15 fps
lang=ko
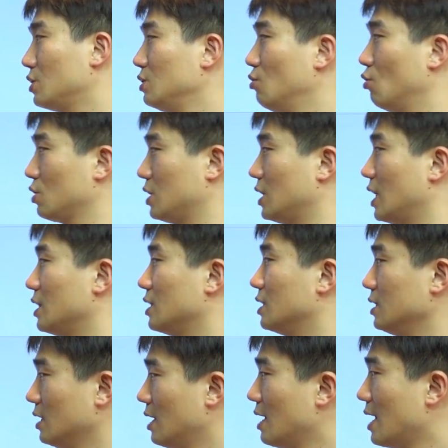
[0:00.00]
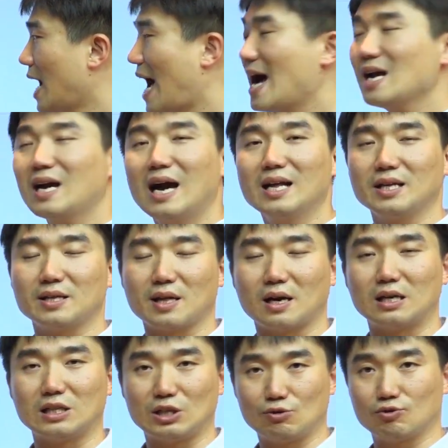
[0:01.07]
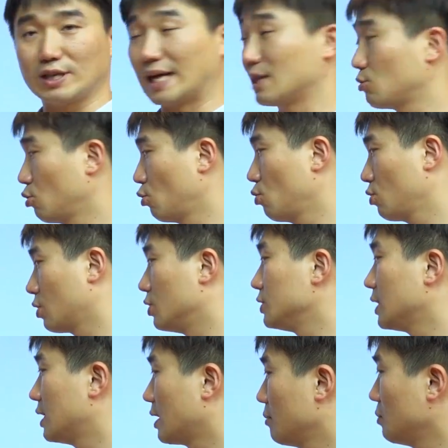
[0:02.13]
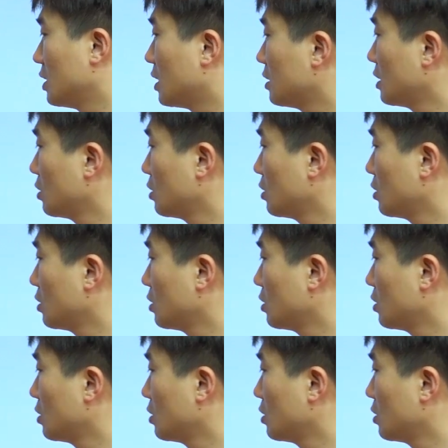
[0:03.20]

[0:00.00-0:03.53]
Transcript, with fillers: 등호 뒤에는 1칸 이상을 띄우지 않도록 권장을 합니다.